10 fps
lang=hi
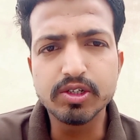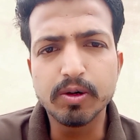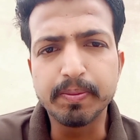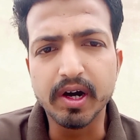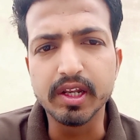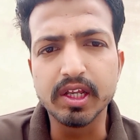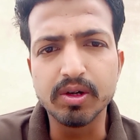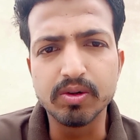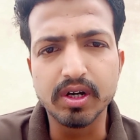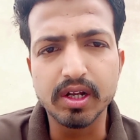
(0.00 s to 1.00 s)
सारा
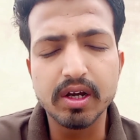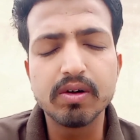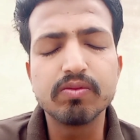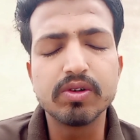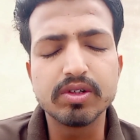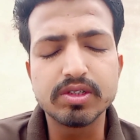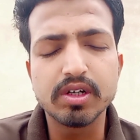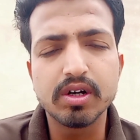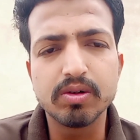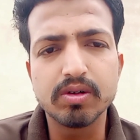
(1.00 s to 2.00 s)
जो पानी होगा ना
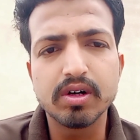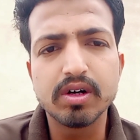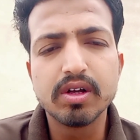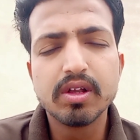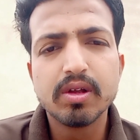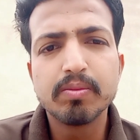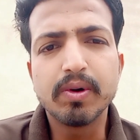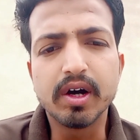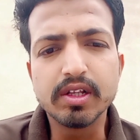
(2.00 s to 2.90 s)
वो अच्छा होगा